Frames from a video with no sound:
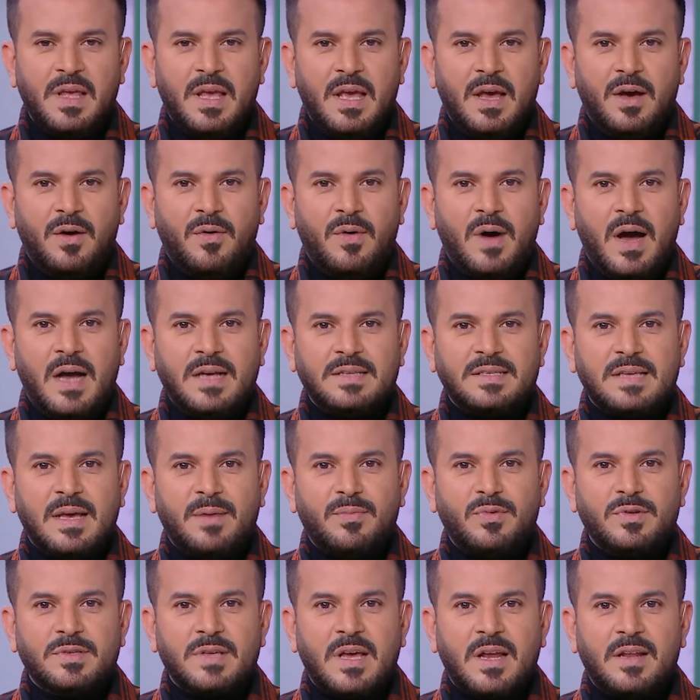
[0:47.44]

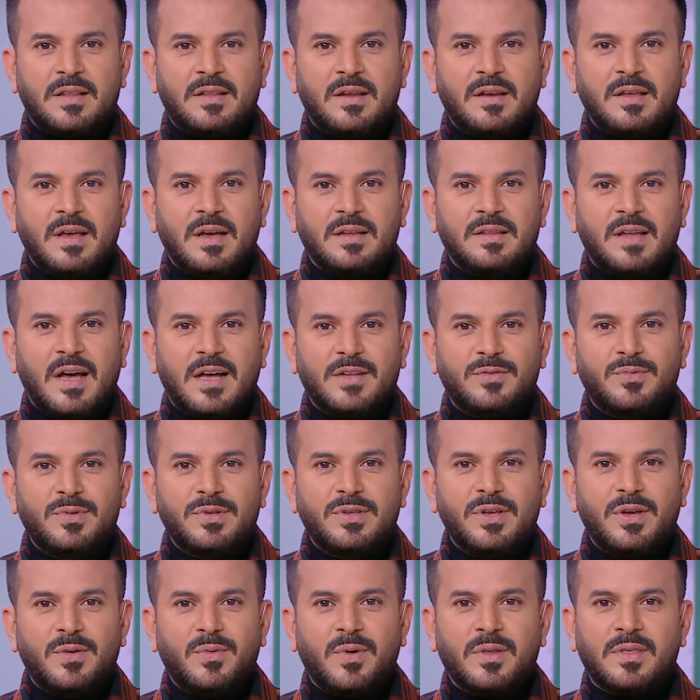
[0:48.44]
وحساب وزارة الرياضة على
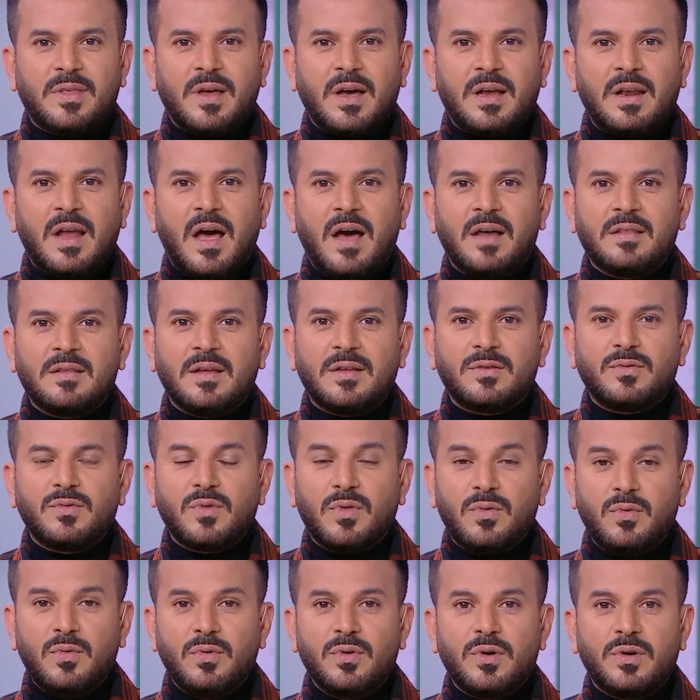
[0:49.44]
تويتر وثق لحظات
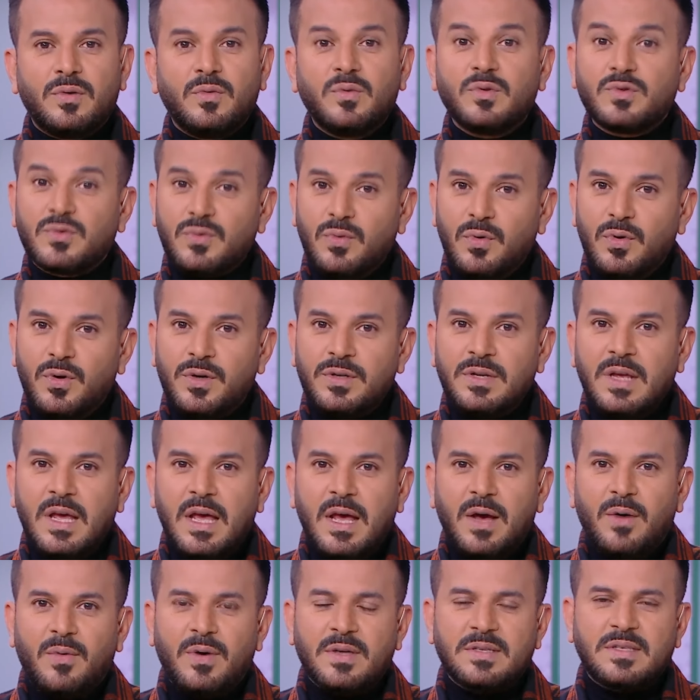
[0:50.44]
وصولهم
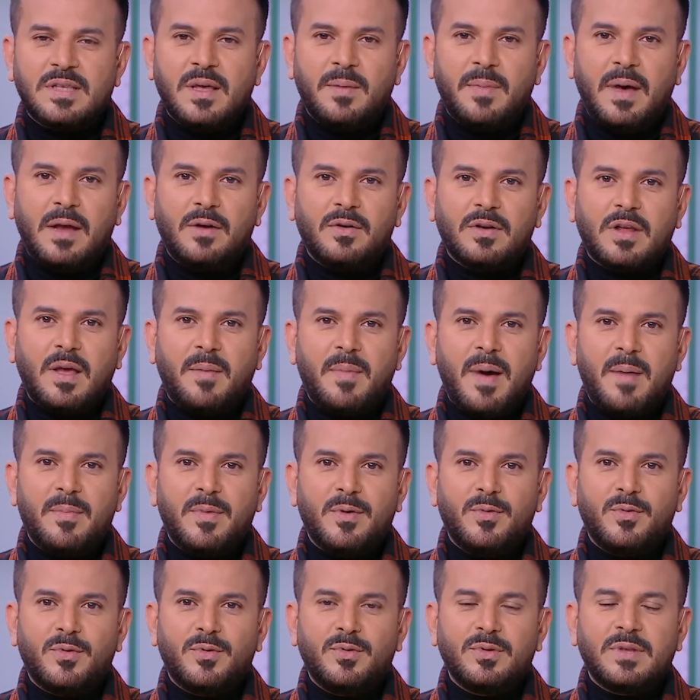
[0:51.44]
واستقبالهم كمان
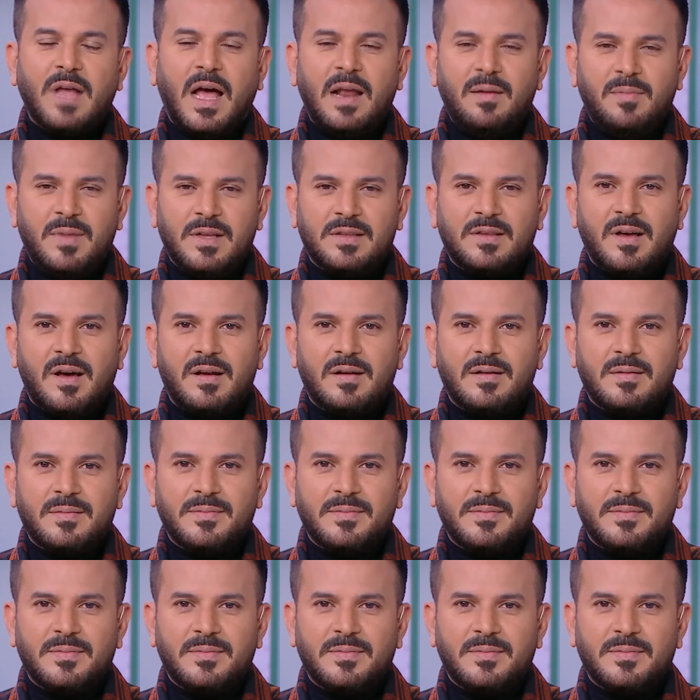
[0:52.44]
بالورود على المطار